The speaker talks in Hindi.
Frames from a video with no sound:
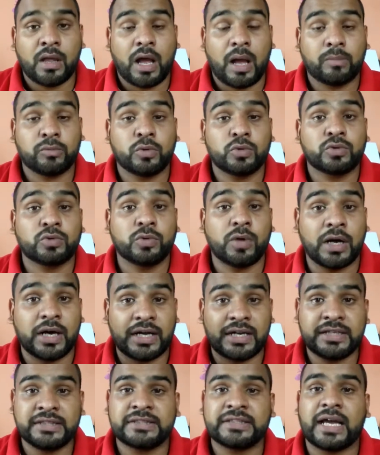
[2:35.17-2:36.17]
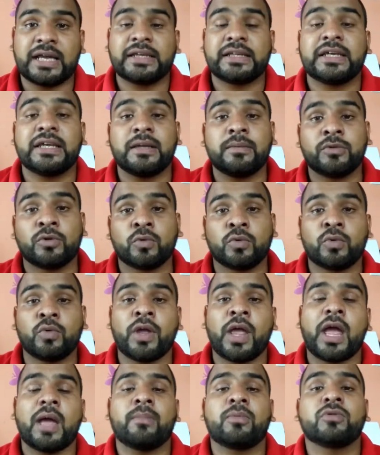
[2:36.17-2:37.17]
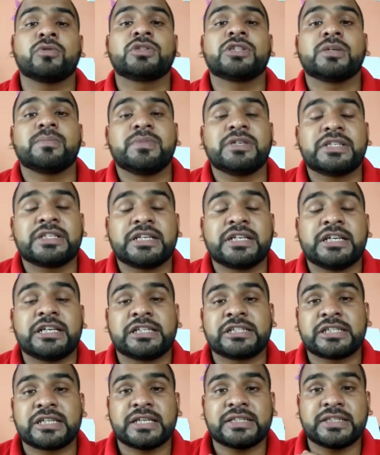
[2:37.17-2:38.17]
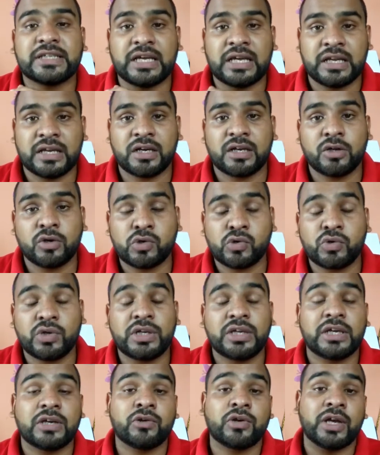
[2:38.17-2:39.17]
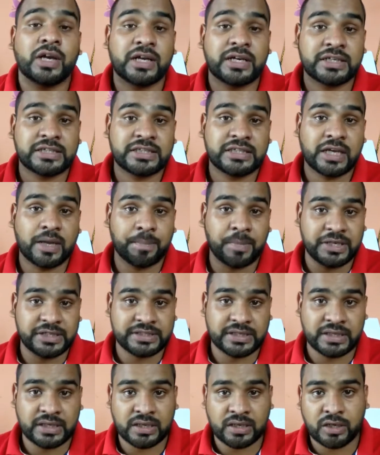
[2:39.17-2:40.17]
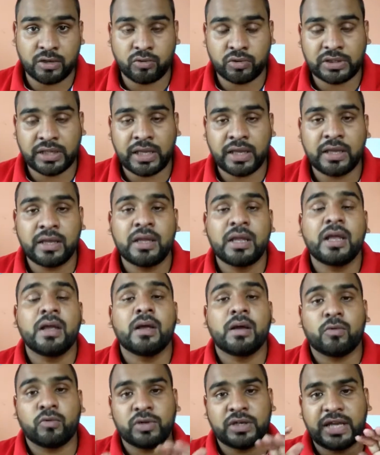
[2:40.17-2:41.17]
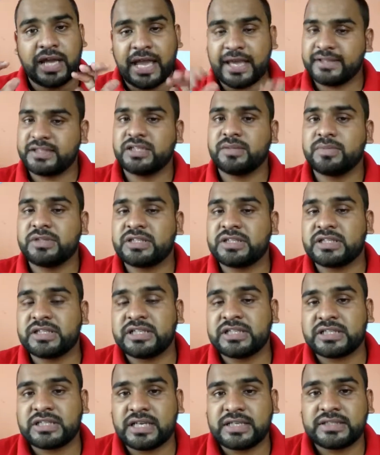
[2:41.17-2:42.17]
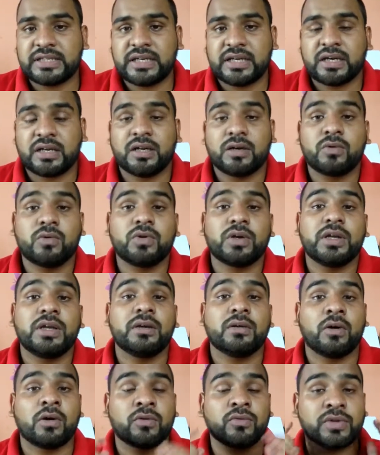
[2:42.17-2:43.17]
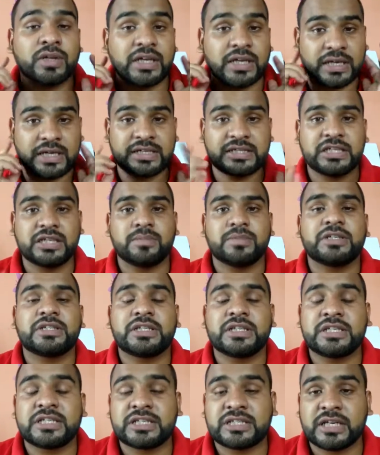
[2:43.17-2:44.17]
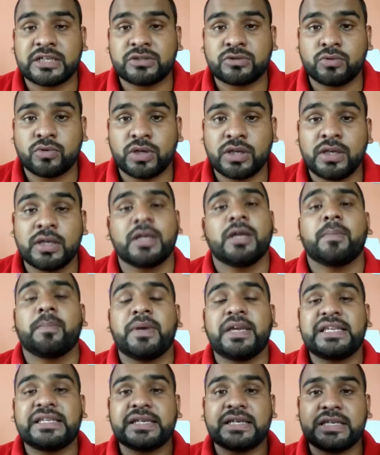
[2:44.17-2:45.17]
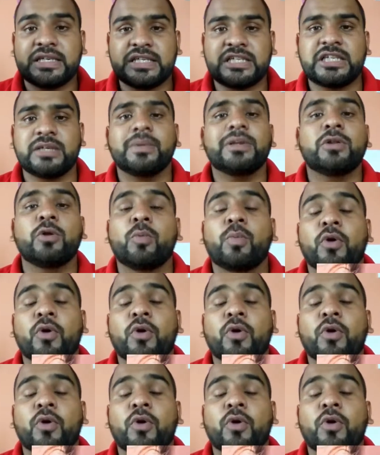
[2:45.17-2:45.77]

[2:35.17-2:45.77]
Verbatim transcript: अब दोस्तों हर इंसान की दोनों ही एब्रोज के बीच की डिस्टेंस अलग अलग होगी क्योंकि हर किसी का फेस अलग अलग होता है उनके आइज के बीच की डिस्टेंस अलग अलग होगी और उनके एयर्स के बीच की डिस्टेंस होगी फेस के किसी भी दो